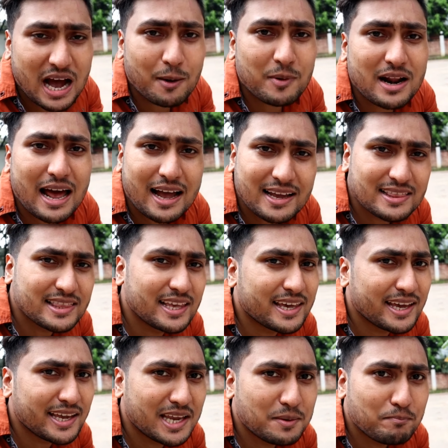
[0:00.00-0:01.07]
আমার আগে
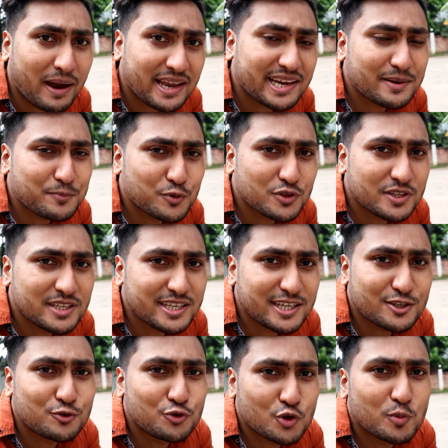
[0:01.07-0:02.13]
থেকে এই বাইকের প্রতি
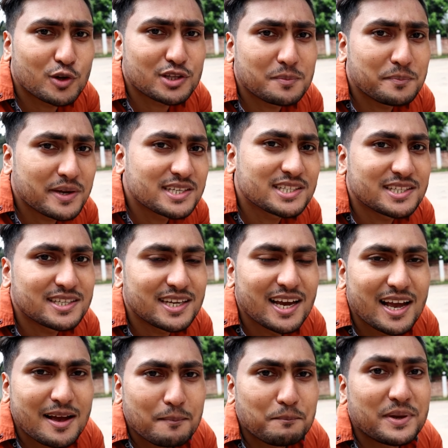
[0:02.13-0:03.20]
একটু দুর্বলতা বেশি
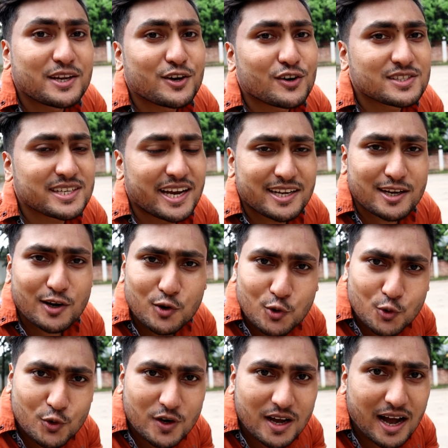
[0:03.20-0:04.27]
বিকজ এটার
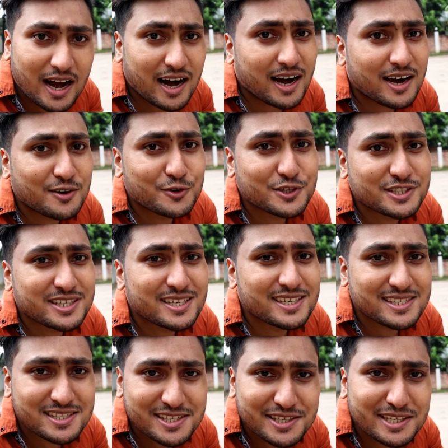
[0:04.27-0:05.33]
লুক আর হচ্ছে
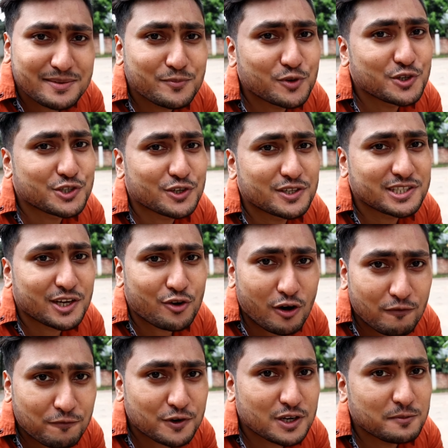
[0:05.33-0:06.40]
সিটিং পজিশনের যে
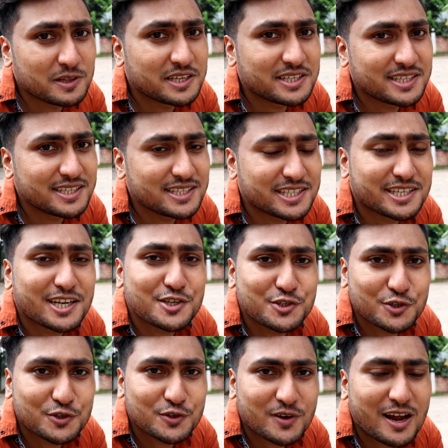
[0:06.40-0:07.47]
কমফোর্টেবিলিটি সেটার
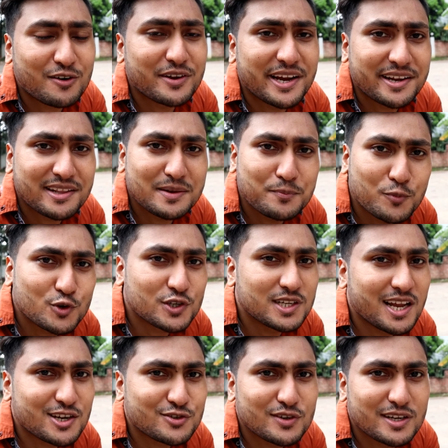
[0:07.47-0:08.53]
জন্য কারণ এটাতে
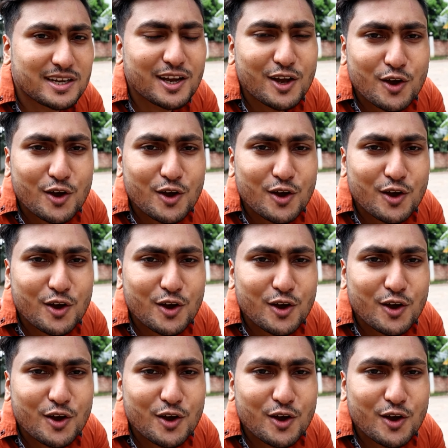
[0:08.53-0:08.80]
বসলে আসলে